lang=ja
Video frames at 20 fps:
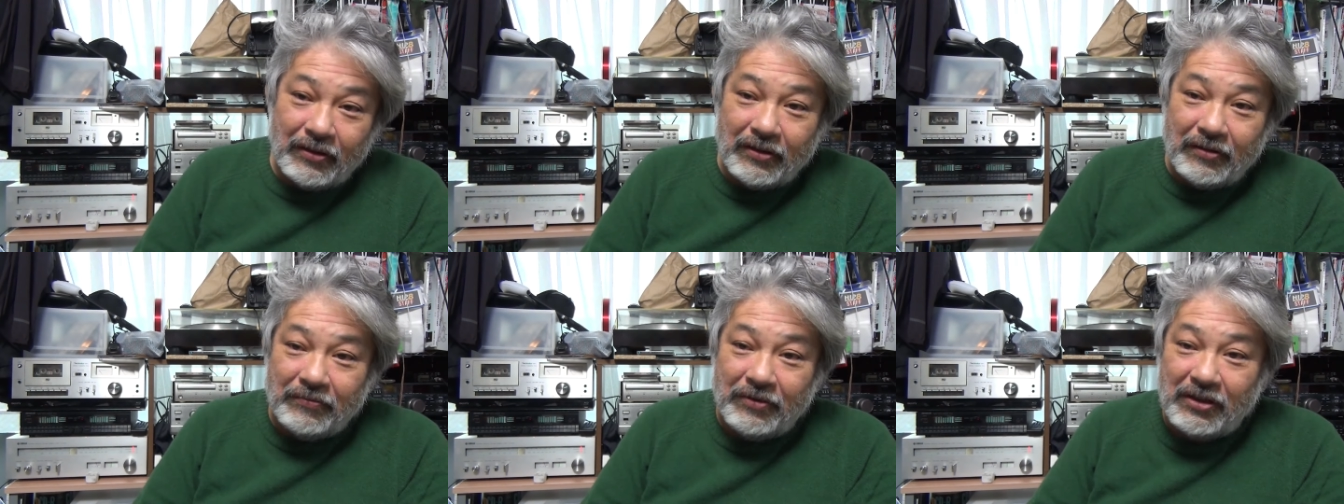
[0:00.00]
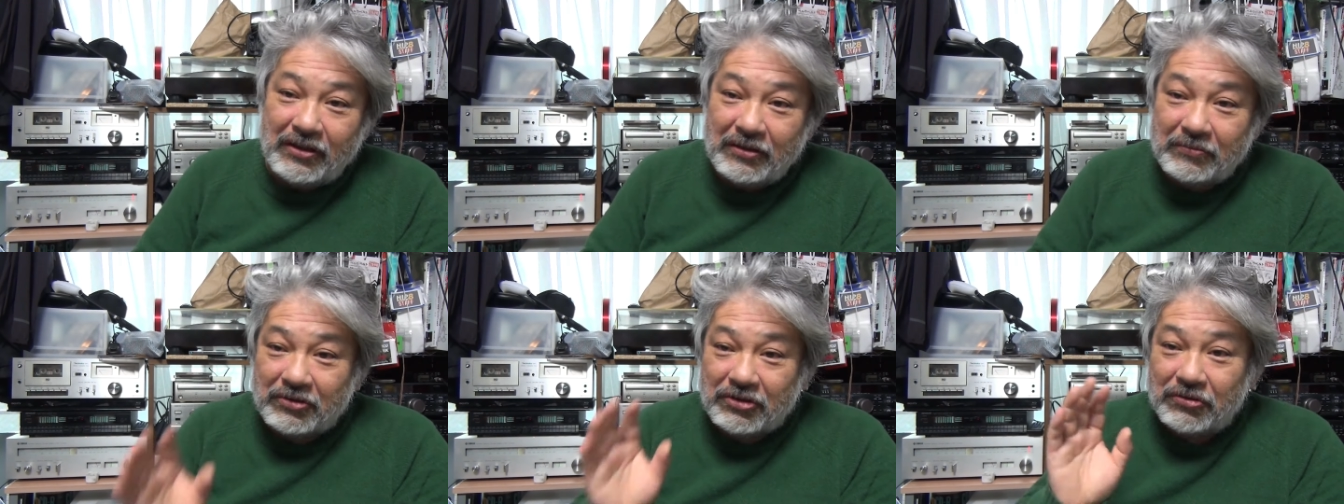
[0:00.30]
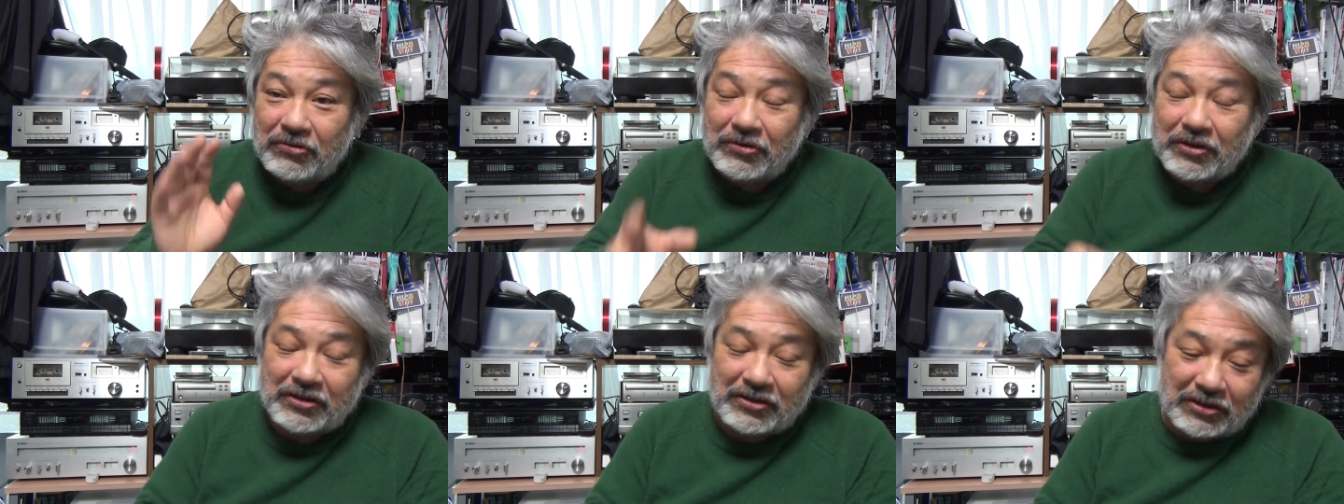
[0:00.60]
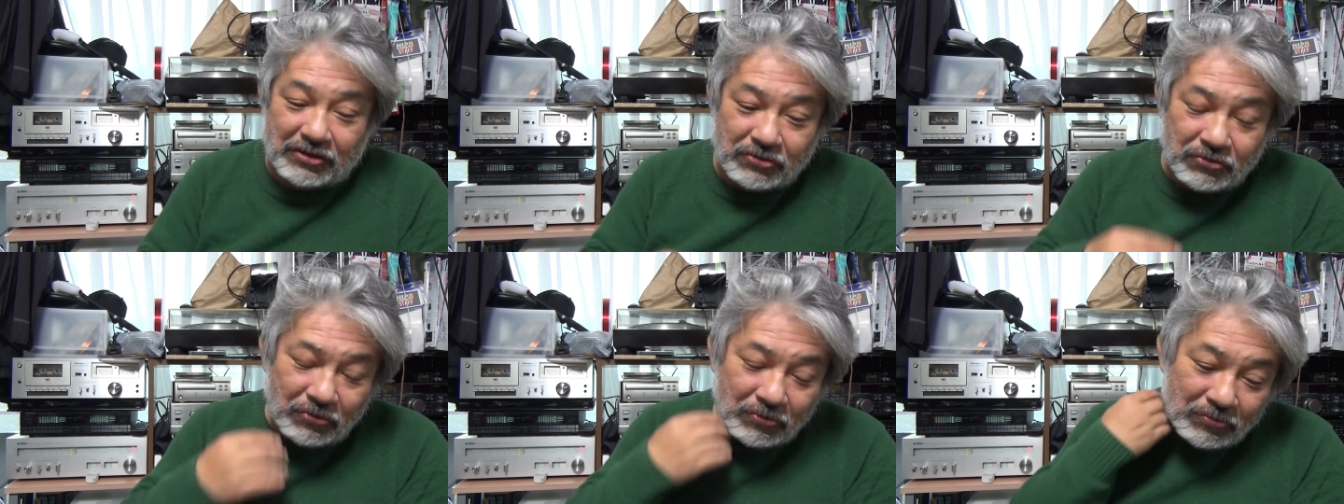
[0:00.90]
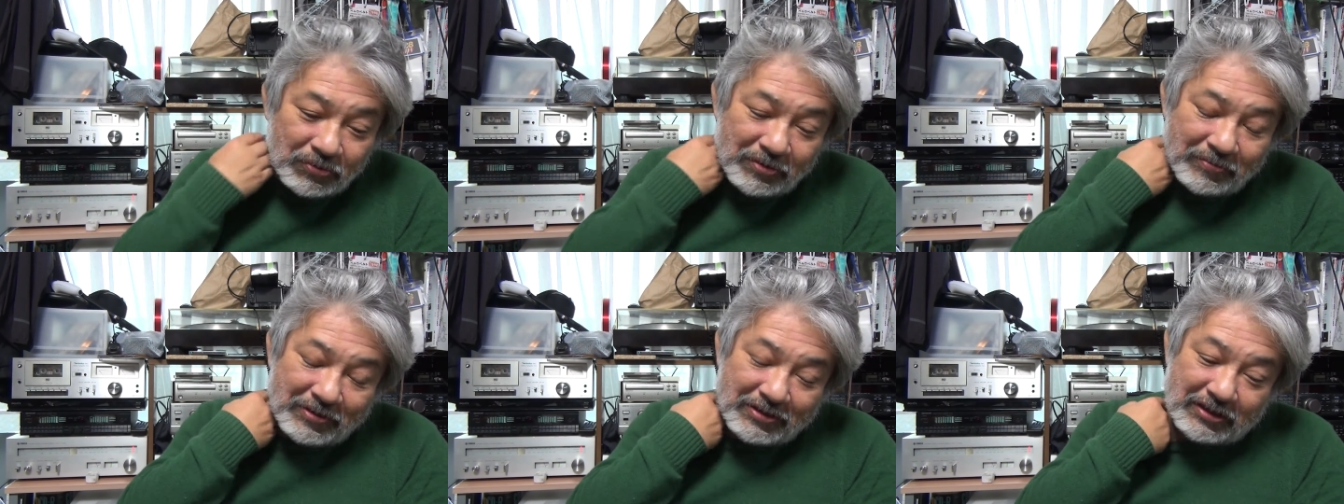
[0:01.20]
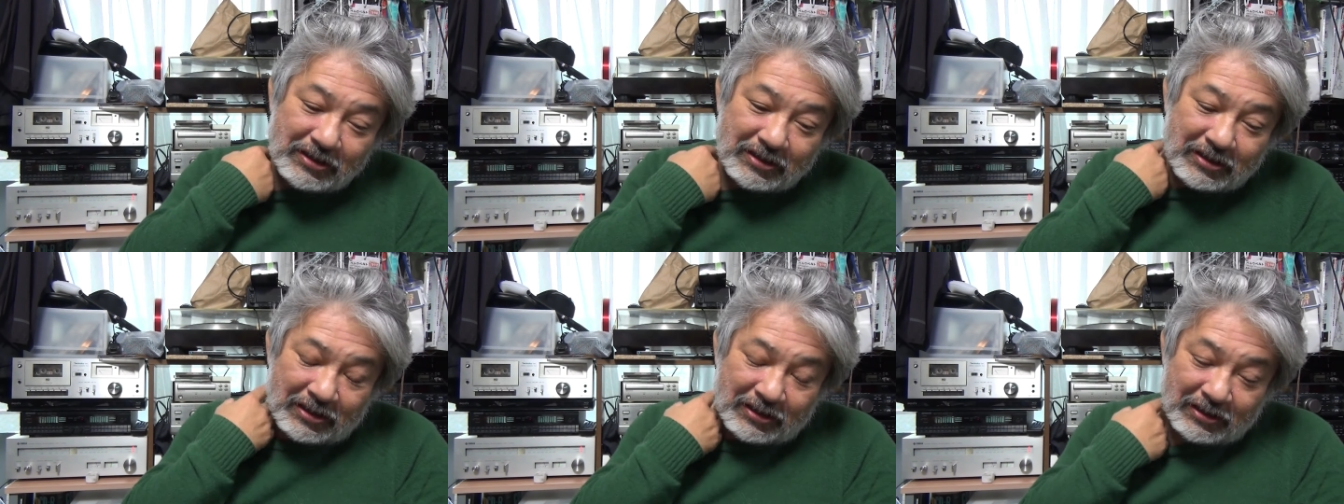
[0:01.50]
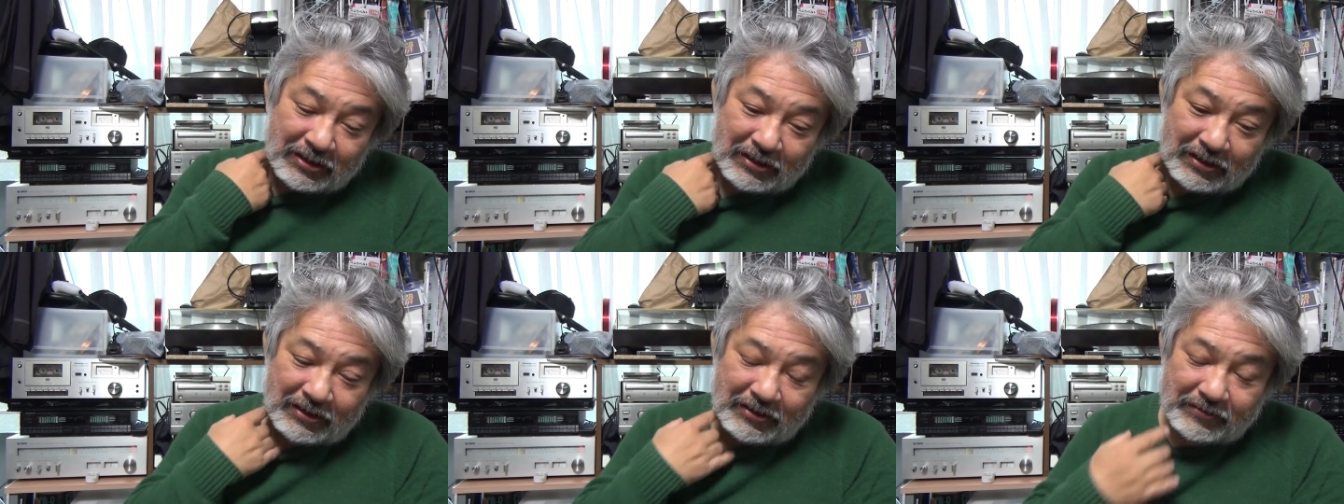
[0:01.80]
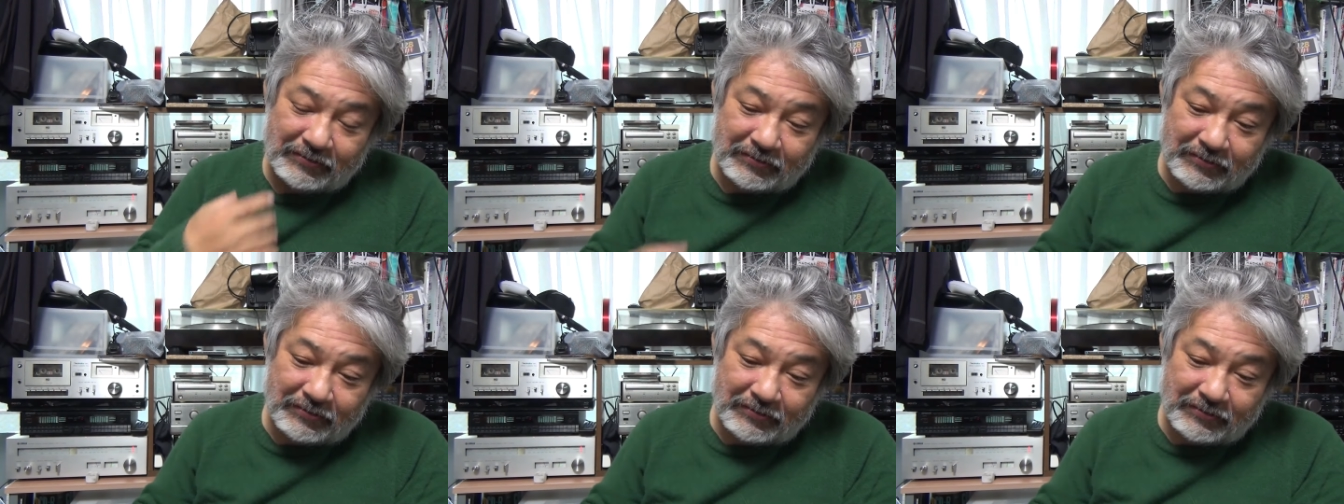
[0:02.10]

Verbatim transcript: 皆さんもどうですかそう思いませんかね